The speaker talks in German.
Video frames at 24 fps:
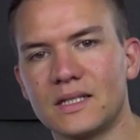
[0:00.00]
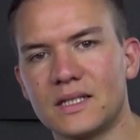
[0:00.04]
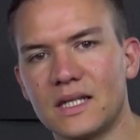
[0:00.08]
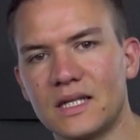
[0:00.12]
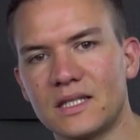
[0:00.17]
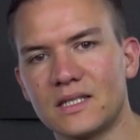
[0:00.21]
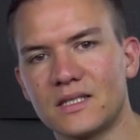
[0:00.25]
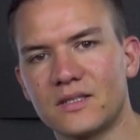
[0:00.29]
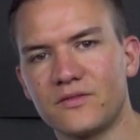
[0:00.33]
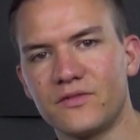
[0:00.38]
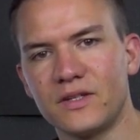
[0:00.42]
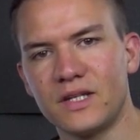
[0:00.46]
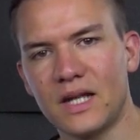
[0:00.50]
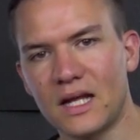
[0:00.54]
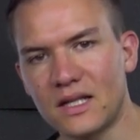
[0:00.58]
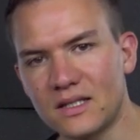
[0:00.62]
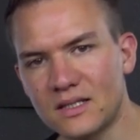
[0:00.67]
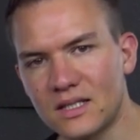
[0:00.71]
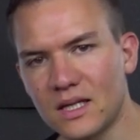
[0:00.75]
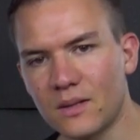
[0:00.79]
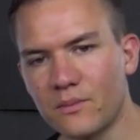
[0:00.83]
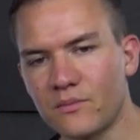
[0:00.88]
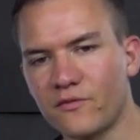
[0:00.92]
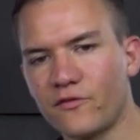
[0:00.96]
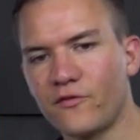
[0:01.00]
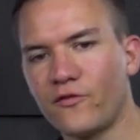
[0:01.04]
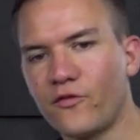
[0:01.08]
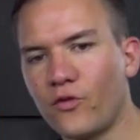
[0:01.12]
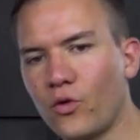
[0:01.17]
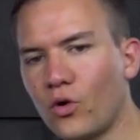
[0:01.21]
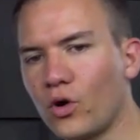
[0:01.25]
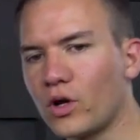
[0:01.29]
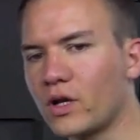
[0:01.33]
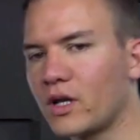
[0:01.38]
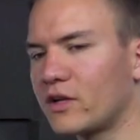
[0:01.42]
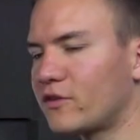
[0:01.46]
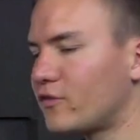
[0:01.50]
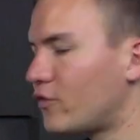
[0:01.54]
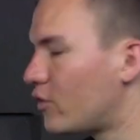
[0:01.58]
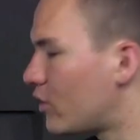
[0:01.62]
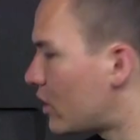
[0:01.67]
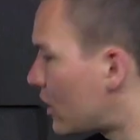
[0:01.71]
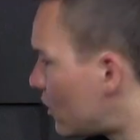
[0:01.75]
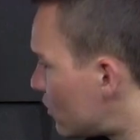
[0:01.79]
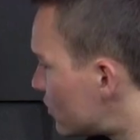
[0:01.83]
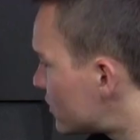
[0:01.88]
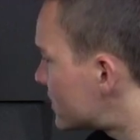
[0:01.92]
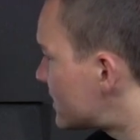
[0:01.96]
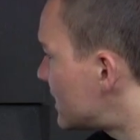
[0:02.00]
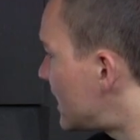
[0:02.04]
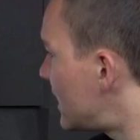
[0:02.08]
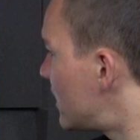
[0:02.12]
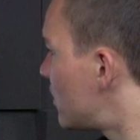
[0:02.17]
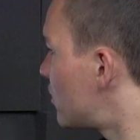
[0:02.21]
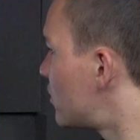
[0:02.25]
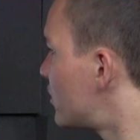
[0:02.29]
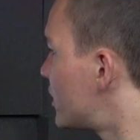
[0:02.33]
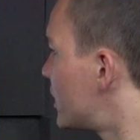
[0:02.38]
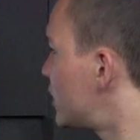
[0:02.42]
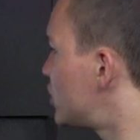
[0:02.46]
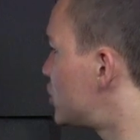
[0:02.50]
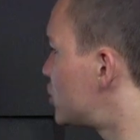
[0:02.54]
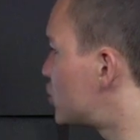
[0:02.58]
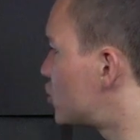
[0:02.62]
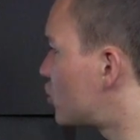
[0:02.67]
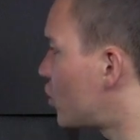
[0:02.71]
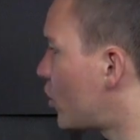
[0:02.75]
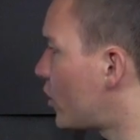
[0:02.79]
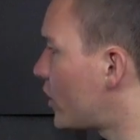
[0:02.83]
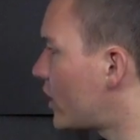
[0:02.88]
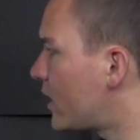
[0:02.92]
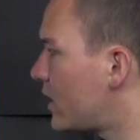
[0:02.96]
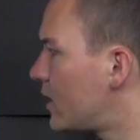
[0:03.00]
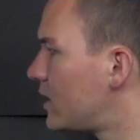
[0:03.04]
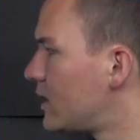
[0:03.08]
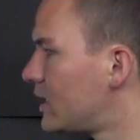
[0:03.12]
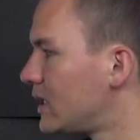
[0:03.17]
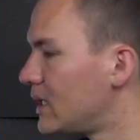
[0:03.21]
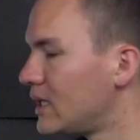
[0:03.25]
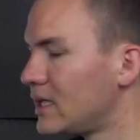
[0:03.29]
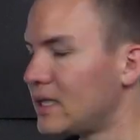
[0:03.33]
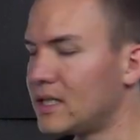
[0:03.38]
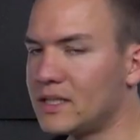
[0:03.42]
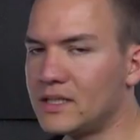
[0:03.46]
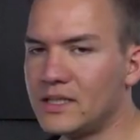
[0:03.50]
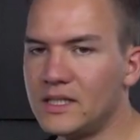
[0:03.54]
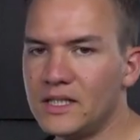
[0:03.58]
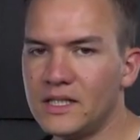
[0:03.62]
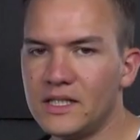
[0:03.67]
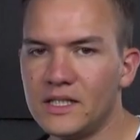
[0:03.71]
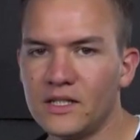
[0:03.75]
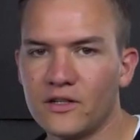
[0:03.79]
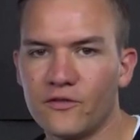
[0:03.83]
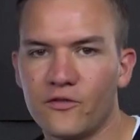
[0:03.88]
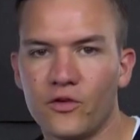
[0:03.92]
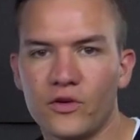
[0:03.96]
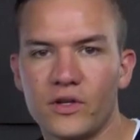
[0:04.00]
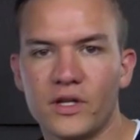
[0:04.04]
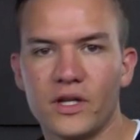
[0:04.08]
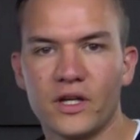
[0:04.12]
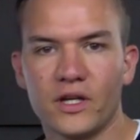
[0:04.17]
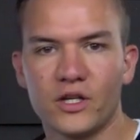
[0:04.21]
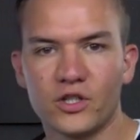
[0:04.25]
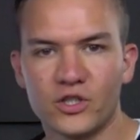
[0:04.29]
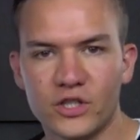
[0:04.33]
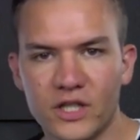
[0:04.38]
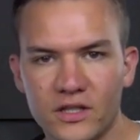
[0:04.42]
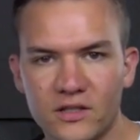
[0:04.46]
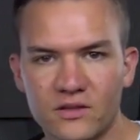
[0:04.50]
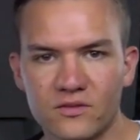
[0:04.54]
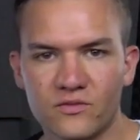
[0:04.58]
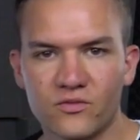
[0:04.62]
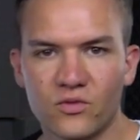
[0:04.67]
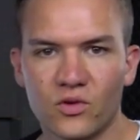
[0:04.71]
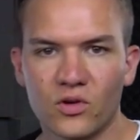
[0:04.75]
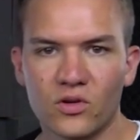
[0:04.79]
Das Finanzamt fordert Vorauszahlungen der Steuer, die von dir geschätzt